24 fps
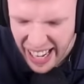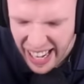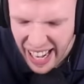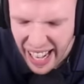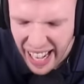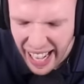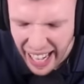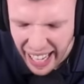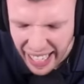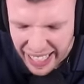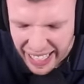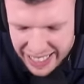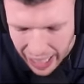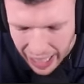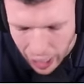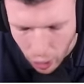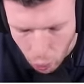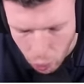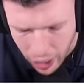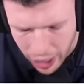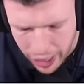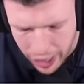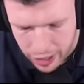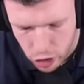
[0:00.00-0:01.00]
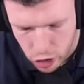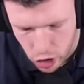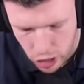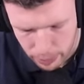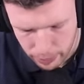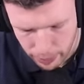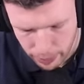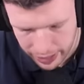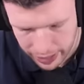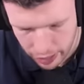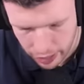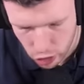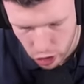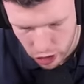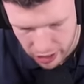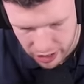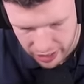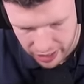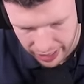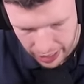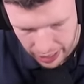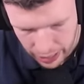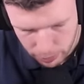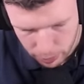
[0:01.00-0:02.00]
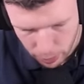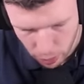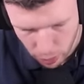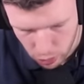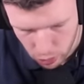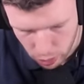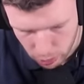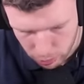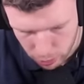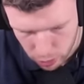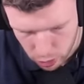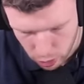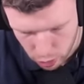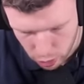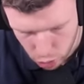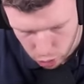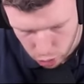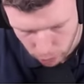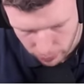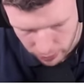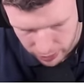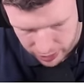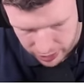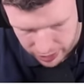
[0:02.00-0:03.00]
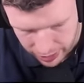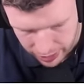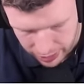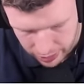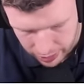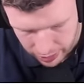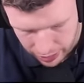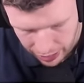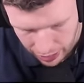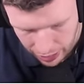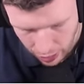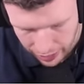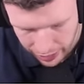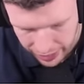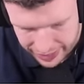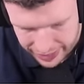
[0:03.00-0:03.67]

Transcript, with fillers: er hat auch AG, macht AG Skellybird, und nimmt unseren Turm auseinander. Und er hat